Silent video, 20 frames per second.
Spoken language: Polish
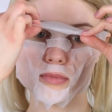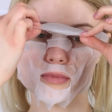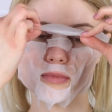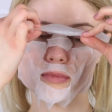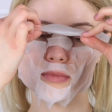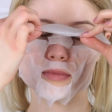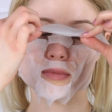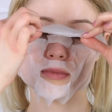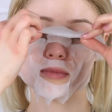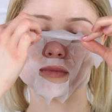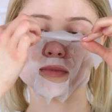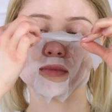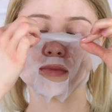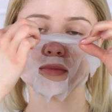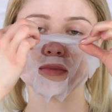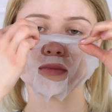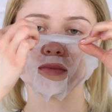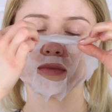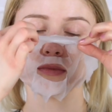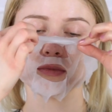
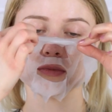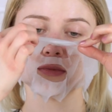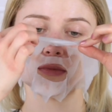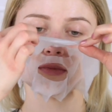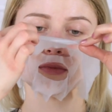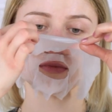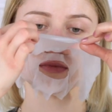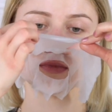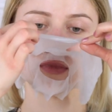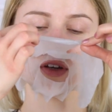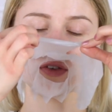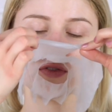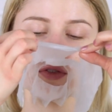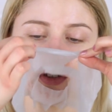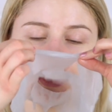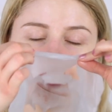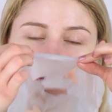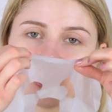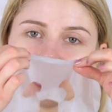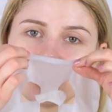Mm. Jak
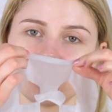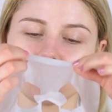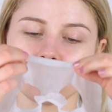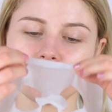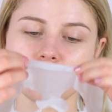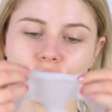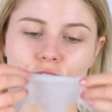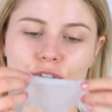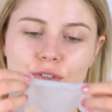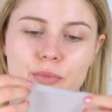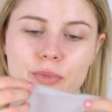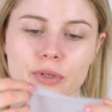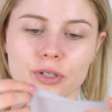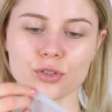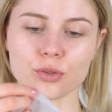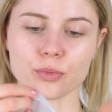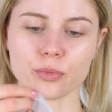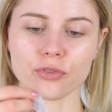widzicie, ściąga się ją bardzo